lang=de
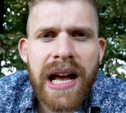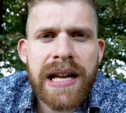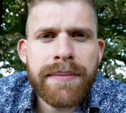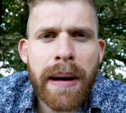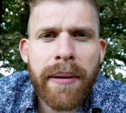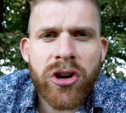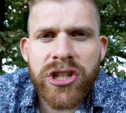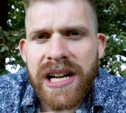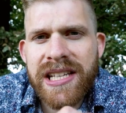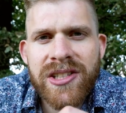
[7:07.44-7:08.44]
ähm, aber auch
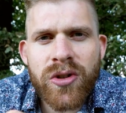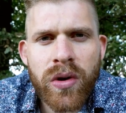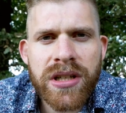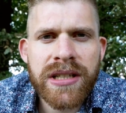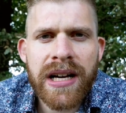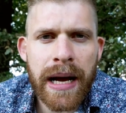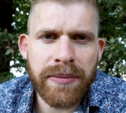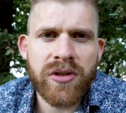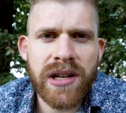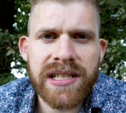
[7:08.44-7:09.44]
schnell diesen Druck
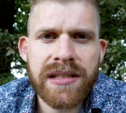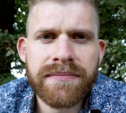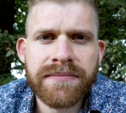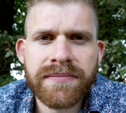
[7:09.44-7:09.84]
abzulassen.